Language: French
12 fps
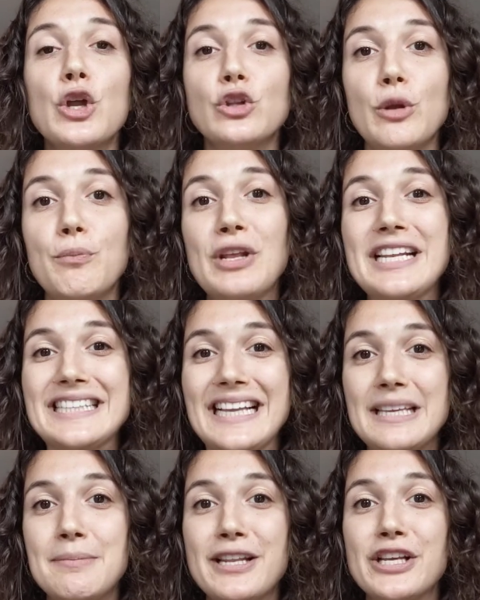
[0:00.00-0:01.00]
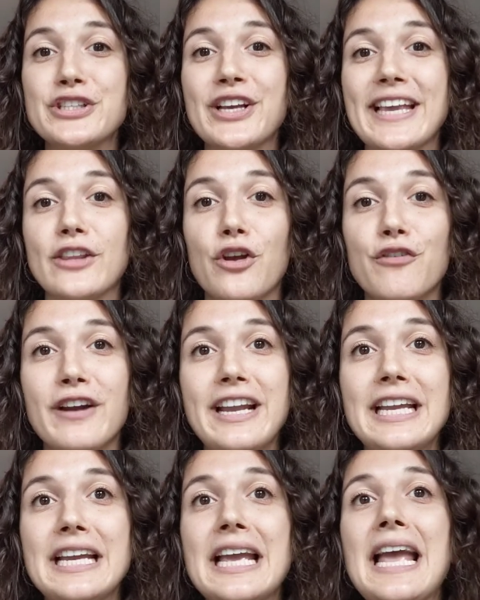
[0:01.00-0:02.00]
Depuis les années 1980,
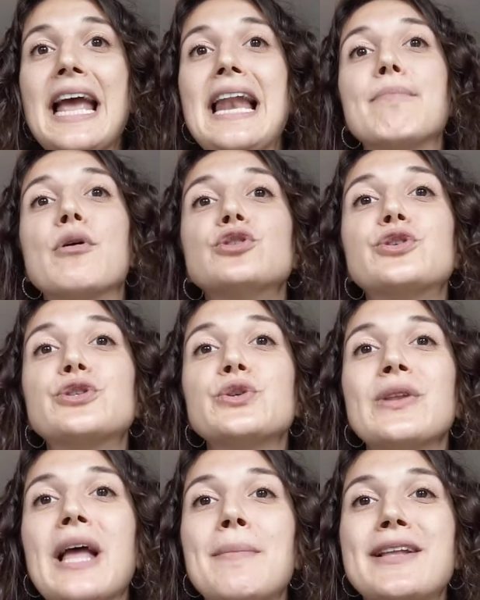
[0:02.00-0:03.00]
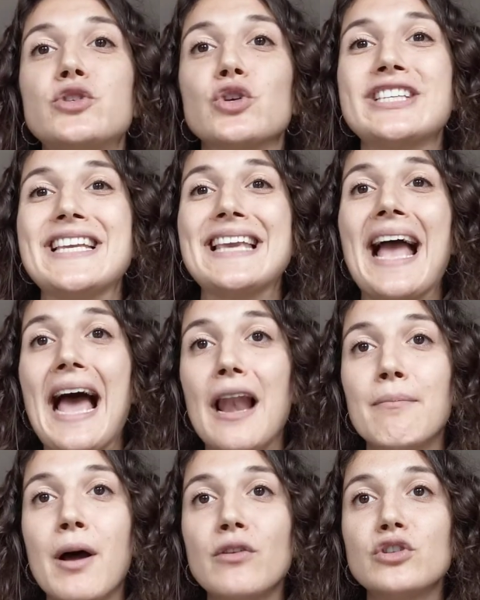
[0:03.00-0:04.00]
la production dramaturgique
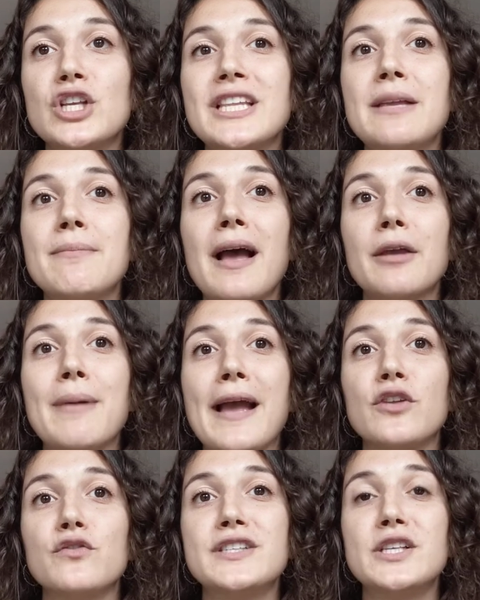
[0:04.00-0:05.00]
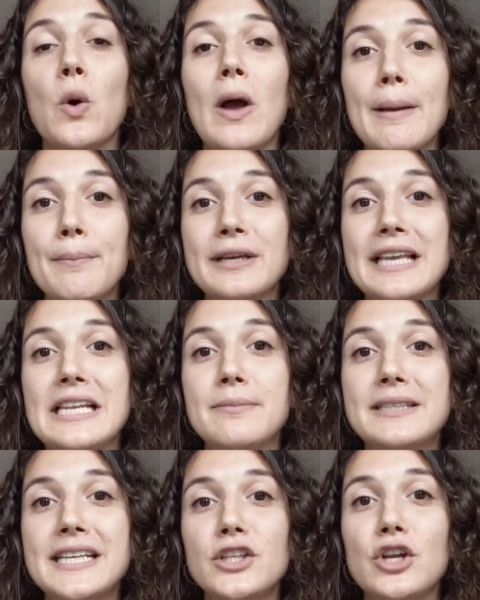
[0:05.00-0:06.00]
allemande se démarque par une vision
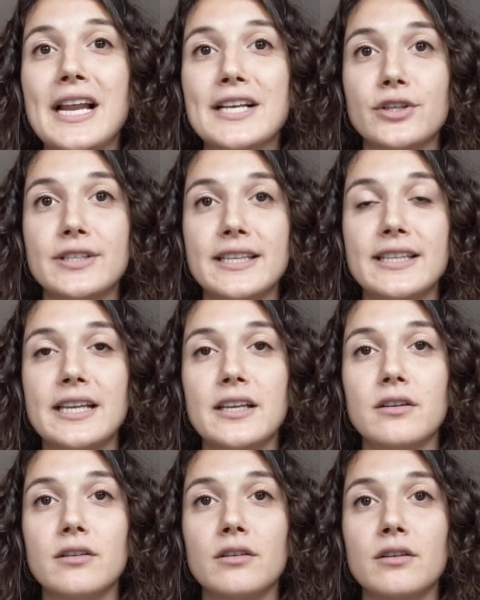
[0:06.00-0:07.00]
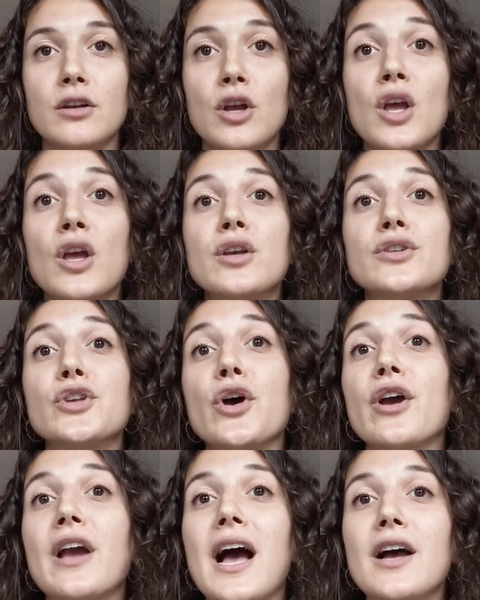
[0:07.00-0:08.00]
apocalyptique de la société. Ce
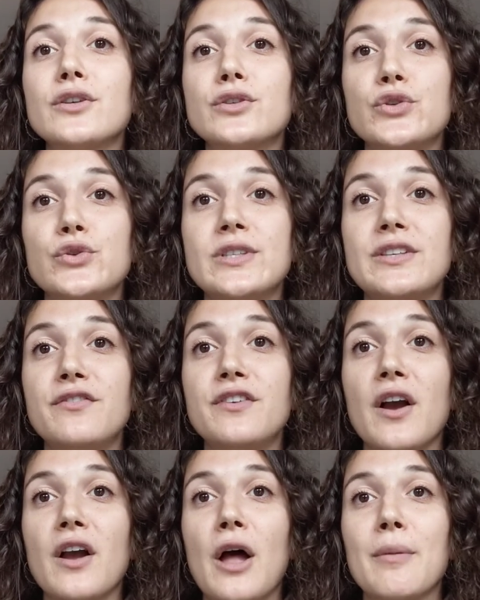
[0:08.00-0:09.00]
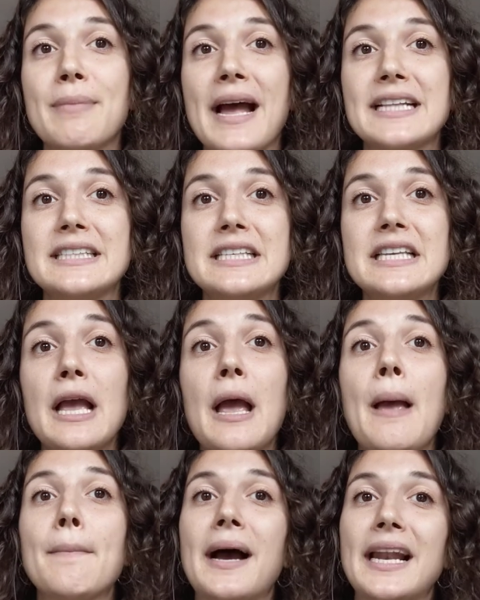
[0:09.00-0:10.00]
regard se justifie en grande partie
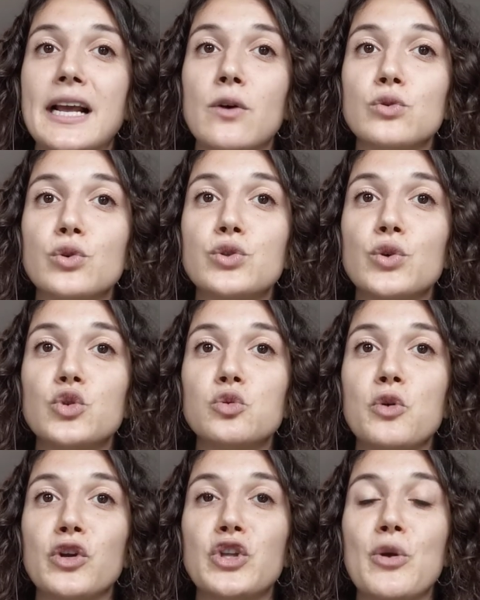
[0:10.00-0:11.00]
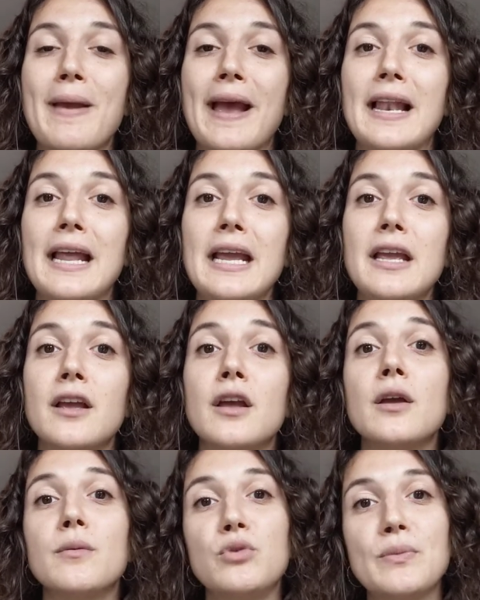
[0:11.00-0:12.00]
par la construction du mur de Berlin,
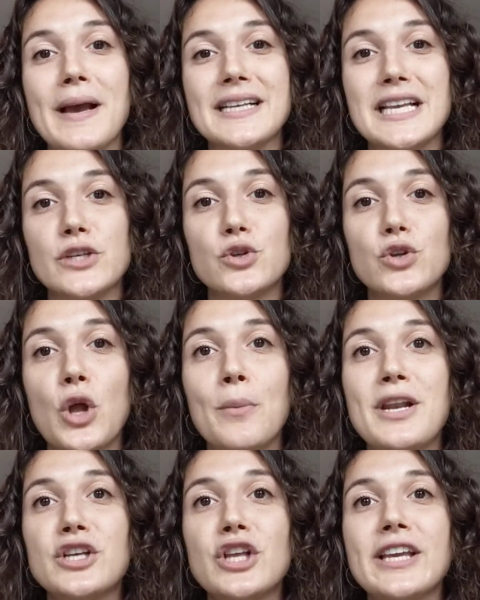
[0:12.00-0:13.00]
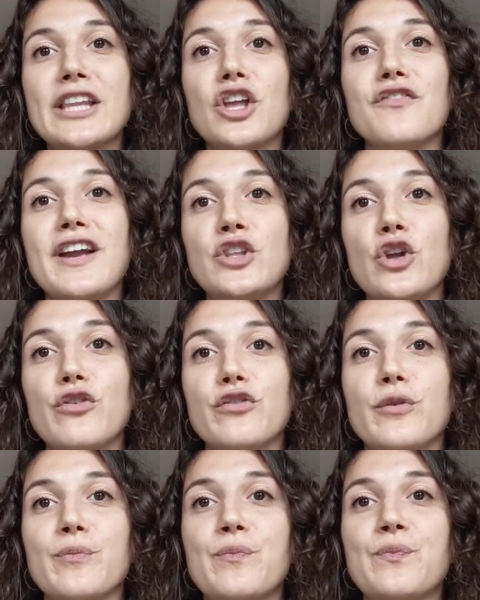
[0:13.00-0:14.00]
puis par sa chute en 1989.